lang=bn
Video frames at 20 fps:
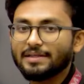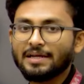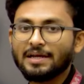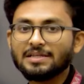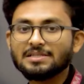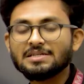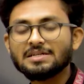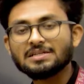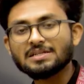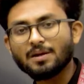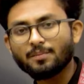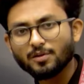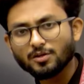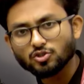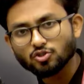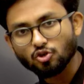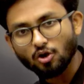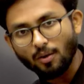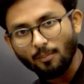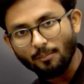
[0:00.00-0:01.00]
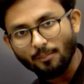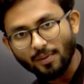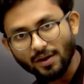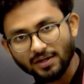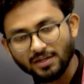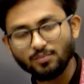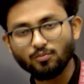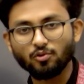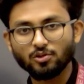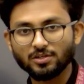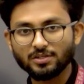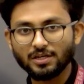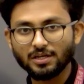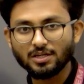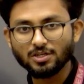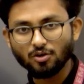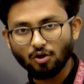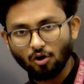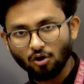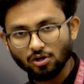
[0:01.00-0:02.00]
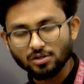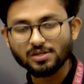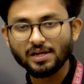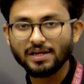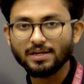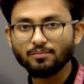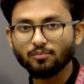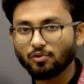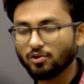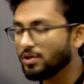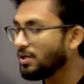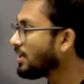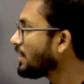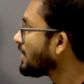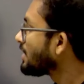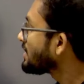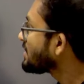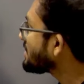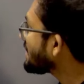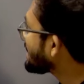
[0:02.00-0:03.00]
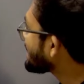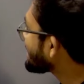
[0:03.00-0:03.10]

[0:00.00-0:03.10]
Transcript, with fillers: আছে এটা আমরা সববারই বলে থাকি অল টাইম বলি যে এটা